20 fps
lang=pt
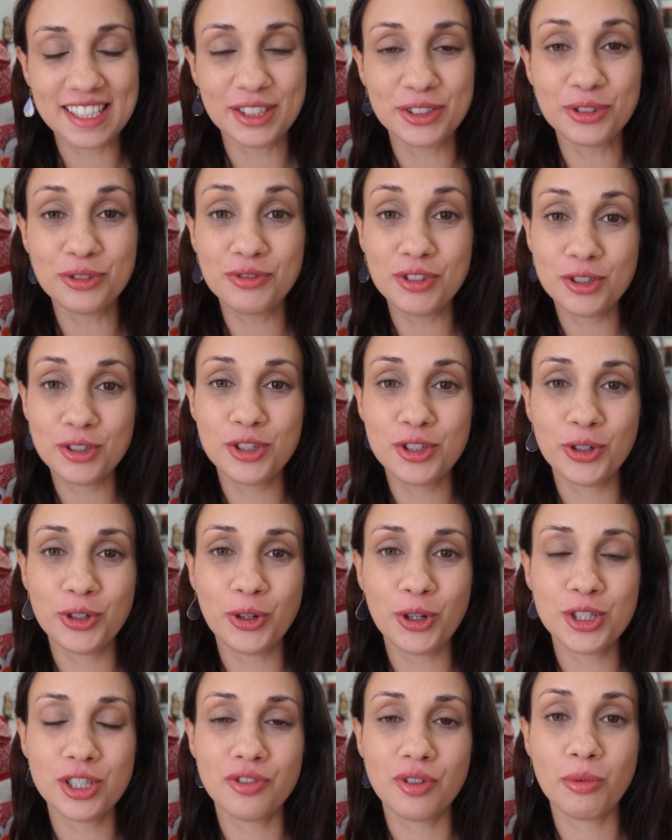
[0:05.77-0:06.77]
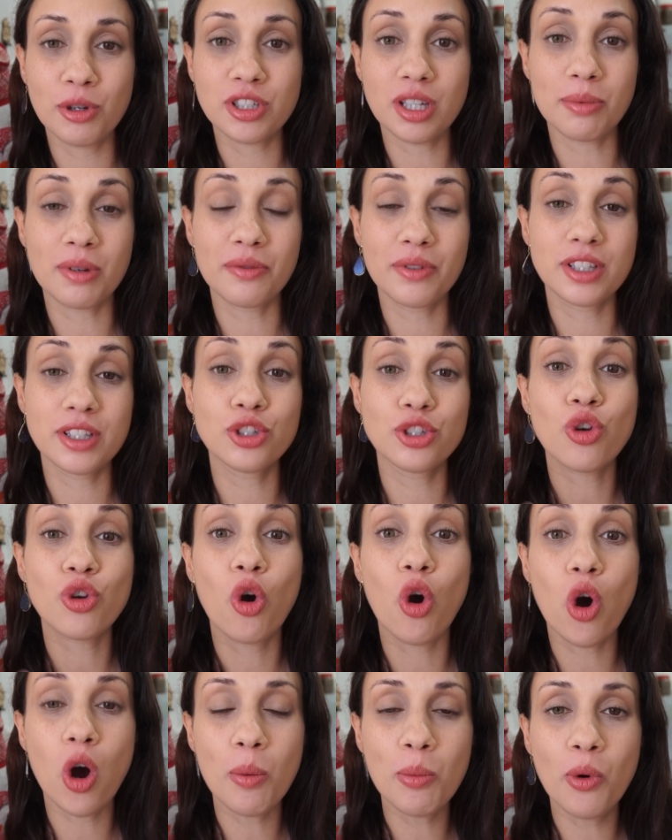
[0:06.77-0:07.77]
No vídeo de hoje eu vou mostrar para vocês
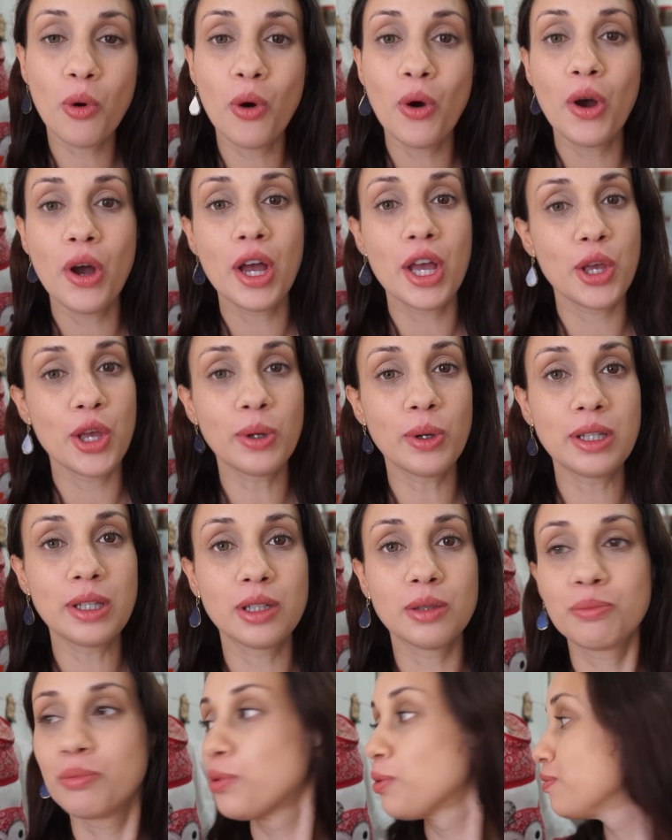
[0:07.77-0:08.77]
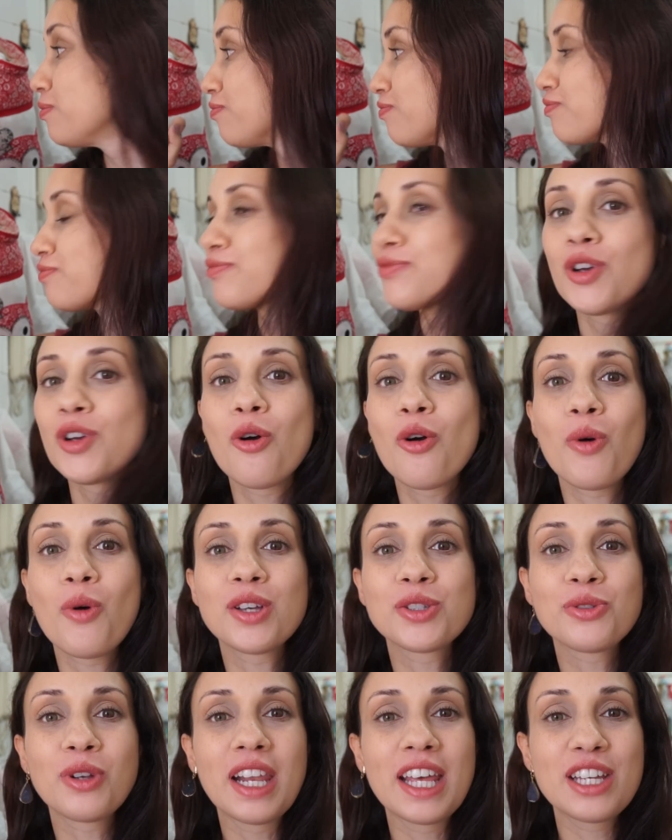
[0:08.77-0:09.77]
como eu limpo o
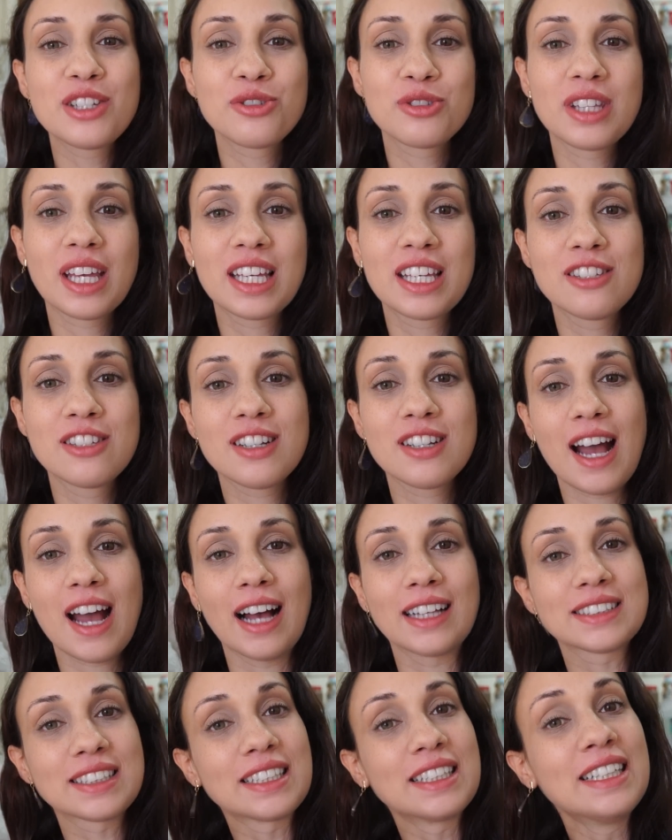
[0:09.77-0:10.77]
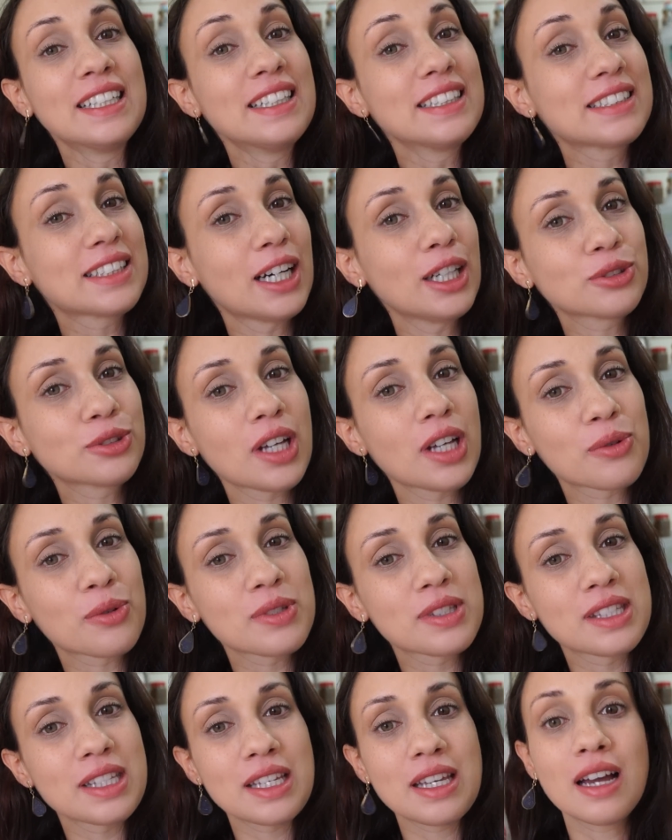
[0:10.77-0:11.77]
azulejo daqui de casa, tanto da
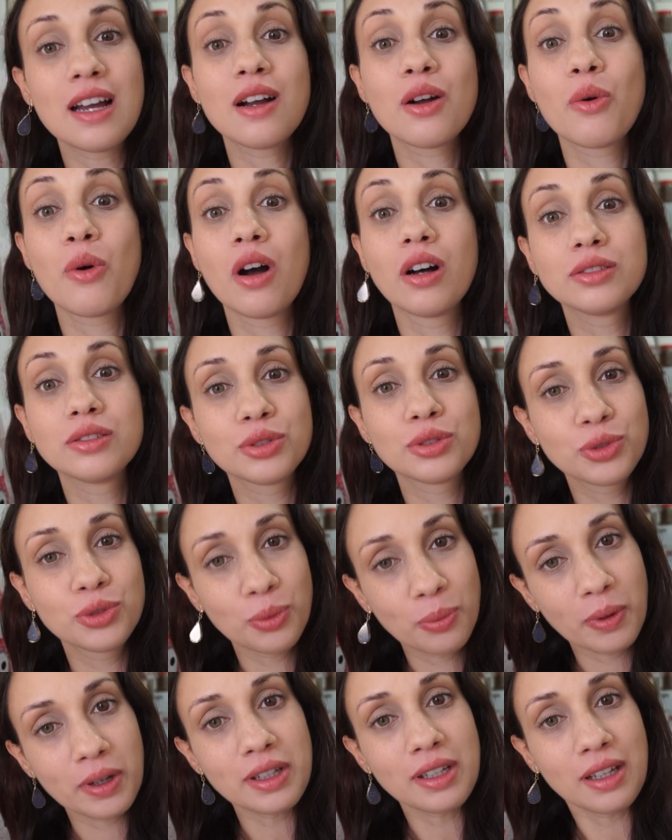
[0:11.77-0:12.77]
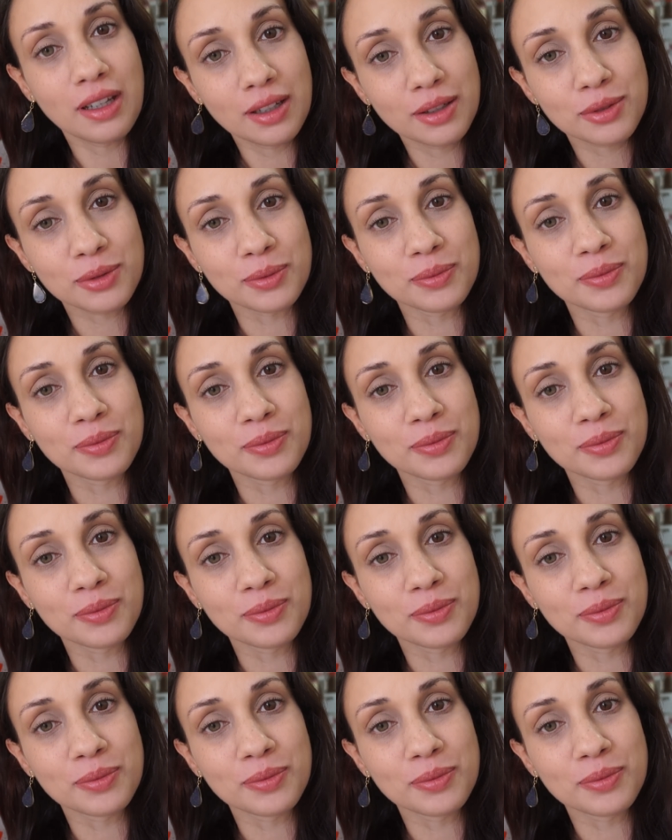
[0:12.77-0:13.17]
cozinha quanto do banheiro.